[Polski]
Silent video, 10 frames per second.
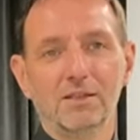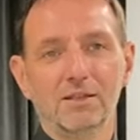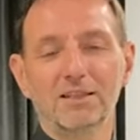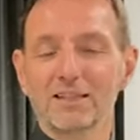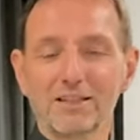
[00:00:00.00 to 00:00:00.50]

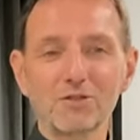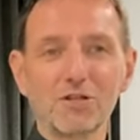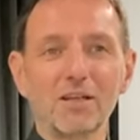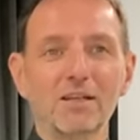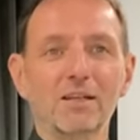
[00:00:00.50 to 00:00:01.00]
I dlatego,
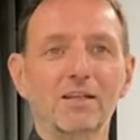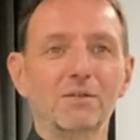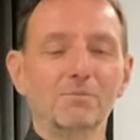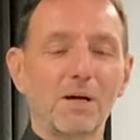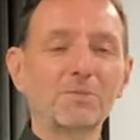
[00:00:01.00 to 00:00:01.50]
że
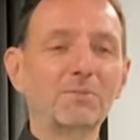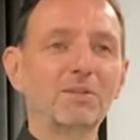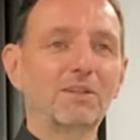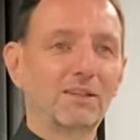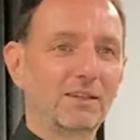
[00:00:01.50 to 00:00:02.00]
mam z nimi
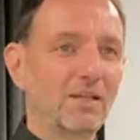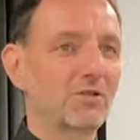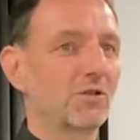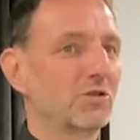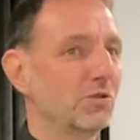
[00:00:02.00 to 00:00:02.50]

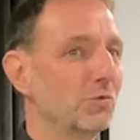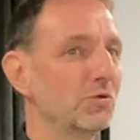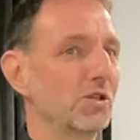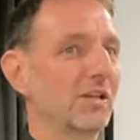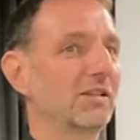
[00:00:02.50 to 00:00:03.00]
styczność i
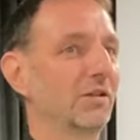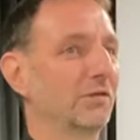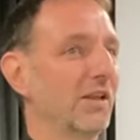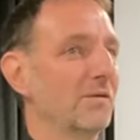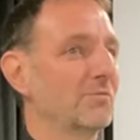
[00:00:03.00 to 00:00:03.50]
uczę ich, to
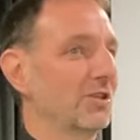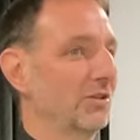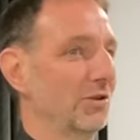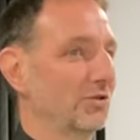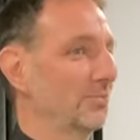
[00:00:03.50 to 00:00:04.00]
wiem, że
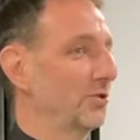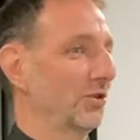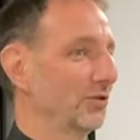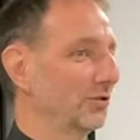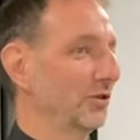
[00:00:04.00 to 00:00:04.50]
to, że
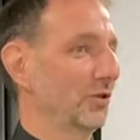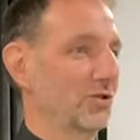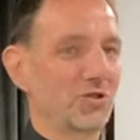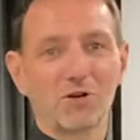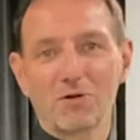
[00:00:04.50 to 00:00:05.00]
przychodzą do
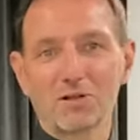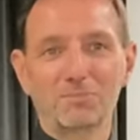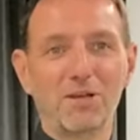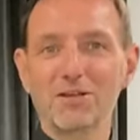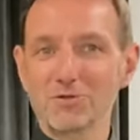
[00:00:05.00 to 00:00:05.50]
kościoła od
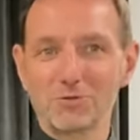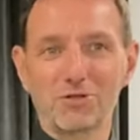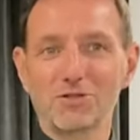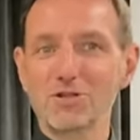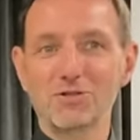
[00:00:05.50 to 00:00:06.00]
5,
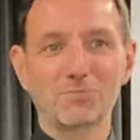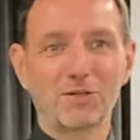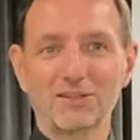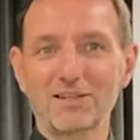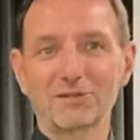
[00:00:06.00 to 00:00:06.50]
10,
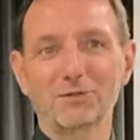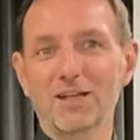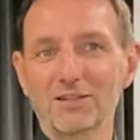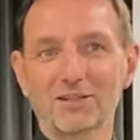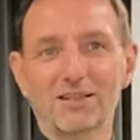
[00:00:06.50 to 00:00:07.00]
15
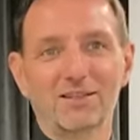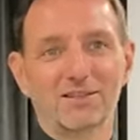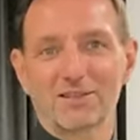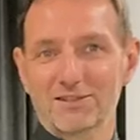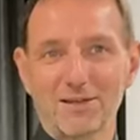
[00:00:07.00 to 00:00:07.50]
lat,
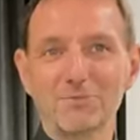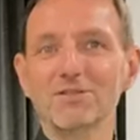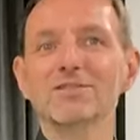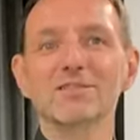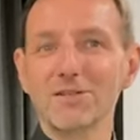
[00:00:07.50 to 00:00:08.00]
czasami
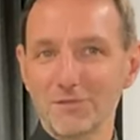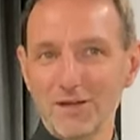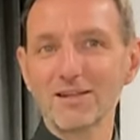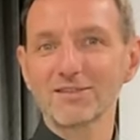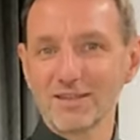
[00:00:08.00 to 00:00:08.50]

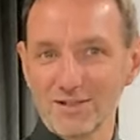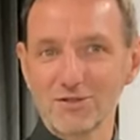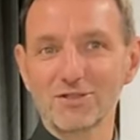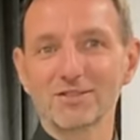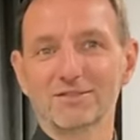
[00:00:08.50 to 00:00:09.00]
niewiele
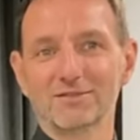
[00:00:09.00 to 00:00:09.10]
znaczy.